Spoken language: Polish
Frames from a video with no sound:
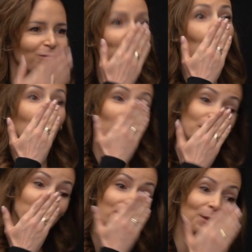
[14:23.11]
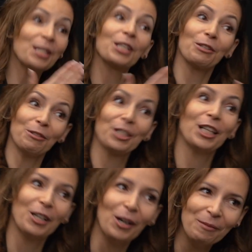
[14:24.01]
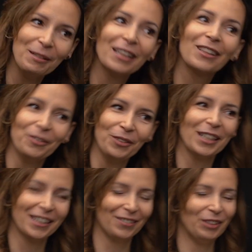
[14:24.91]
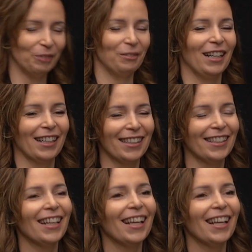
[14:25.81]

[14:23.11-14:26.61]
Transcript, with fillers: No, może być bolesne, szczególnie dla kobiet, to fakt, to fakt.